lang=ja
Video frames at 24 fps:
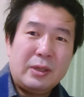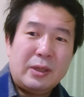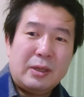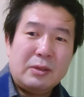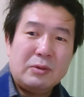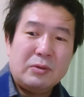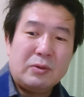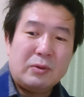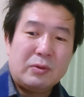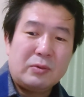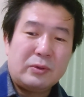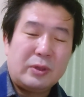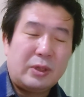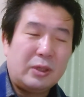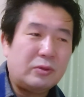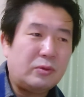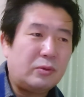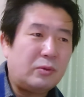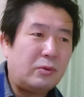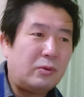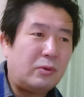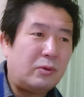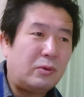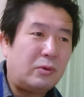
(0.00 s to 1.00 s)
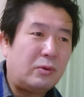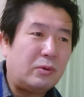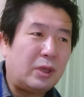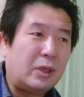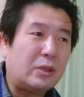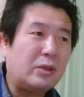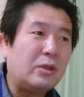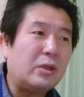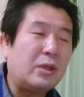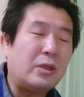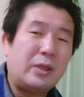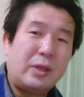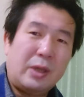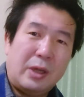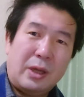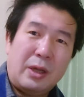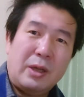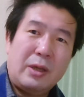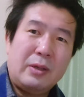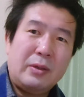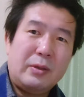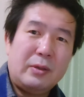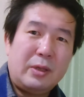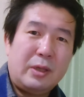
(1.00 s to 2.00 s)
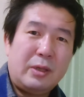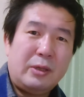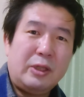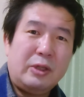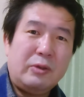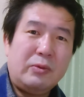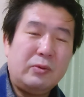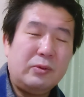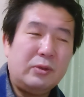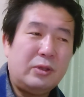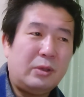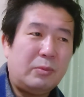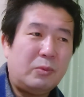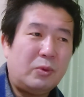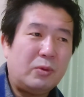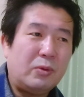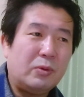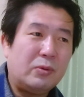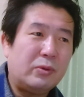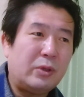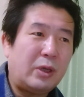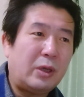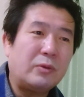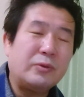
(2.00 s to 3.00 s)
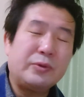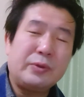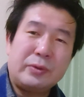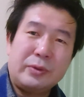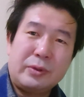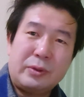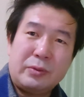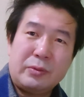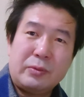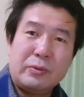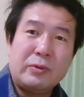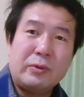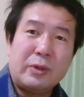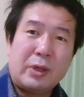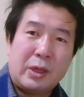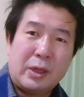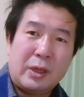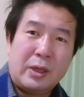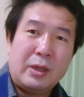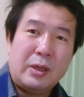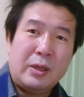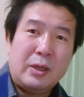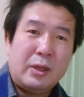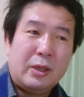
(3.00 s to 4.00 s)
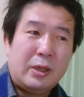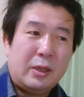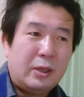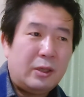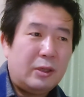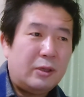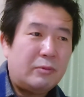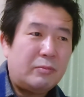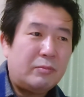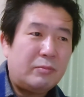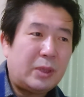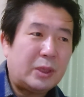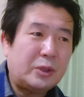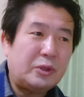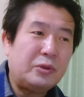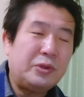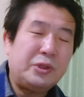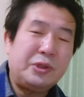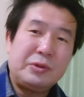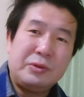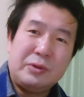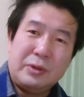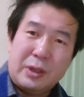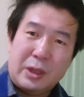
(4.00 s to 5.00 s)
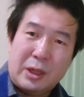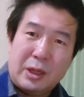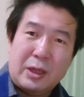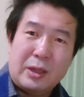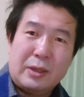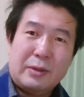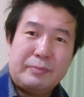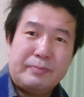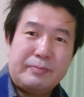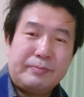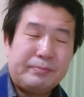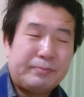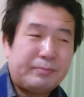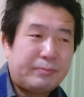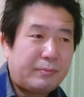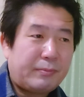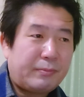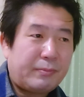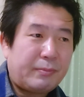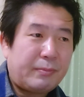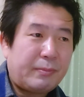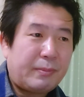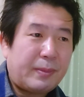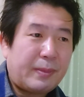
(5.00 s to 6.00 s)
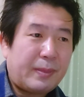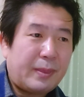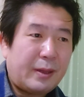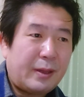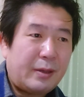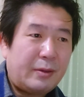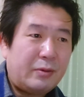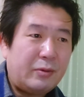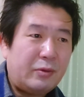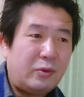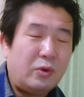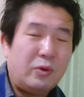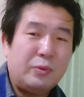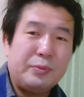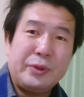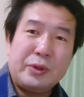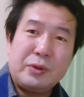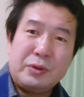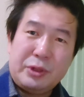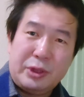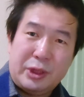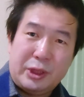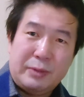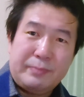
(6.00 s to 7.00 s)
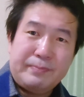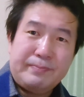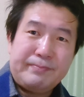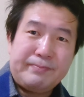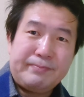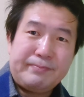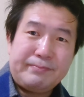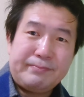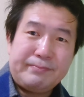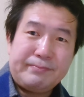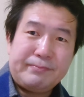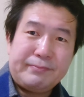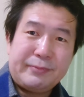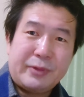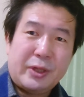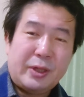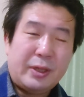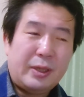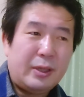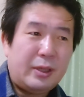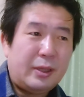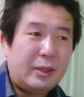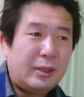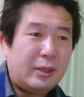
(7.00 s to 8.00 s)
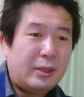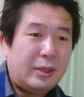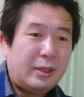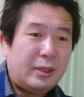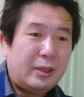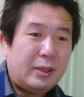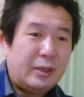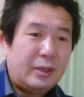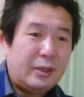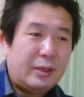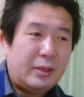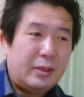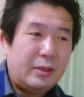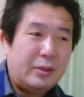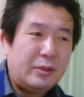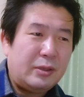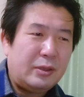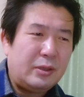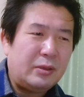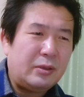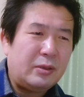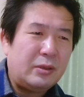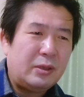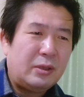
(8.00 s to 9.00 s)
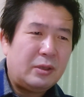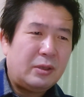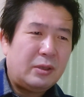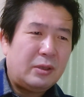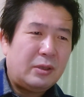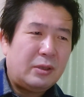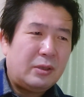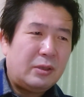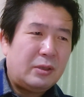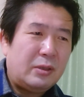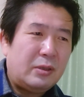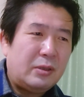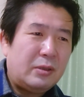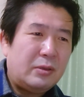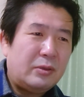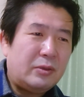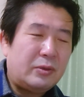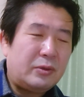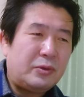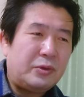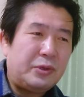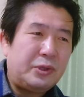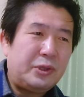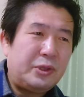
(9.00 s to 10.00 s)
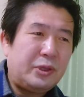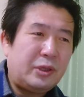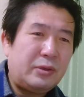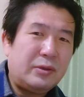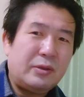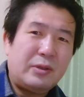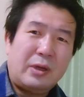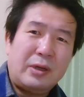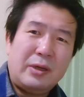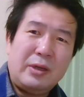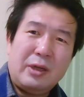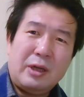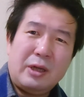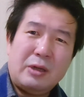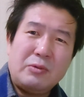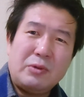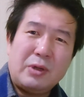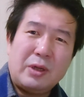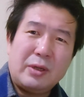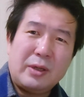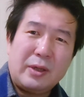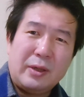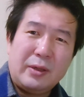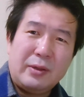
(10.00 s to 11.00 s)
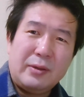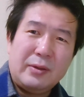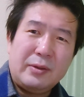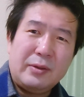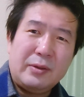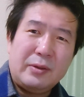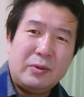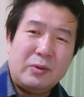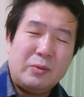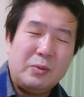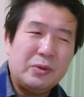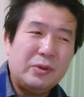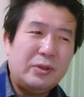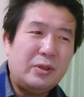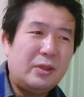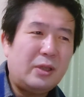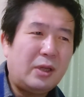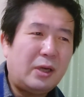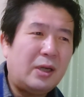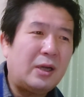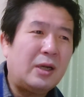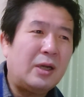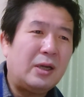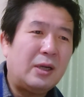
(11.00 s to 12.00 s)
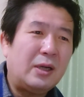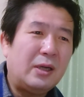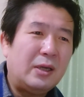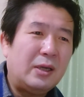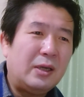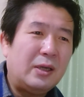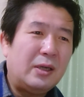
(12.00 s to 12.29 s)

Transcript: 韓国でそのやっててで日本でも今度やるぞってことでね松潤が道明寺ねえー、じゃあつくしちゃん誰やるわけって思ってたら